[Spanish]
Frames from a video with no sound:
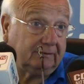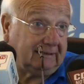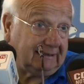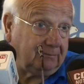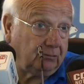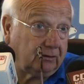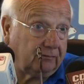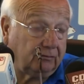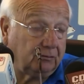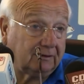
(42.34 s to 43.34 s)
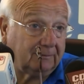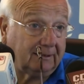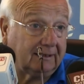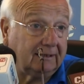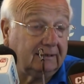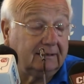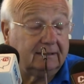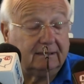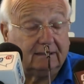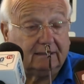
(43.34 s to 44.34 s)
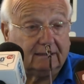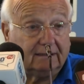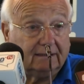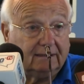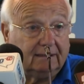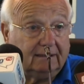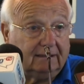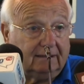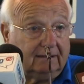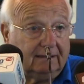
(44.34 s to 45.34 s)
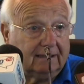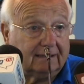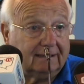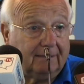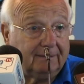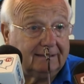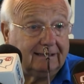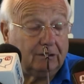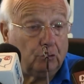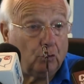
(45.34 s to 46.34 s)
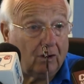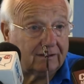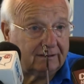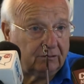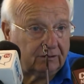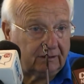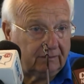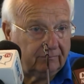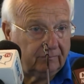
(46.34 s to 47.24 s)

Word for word: dijimos que fue una semana. Eh, eh, desgraciadamente no ha sido así.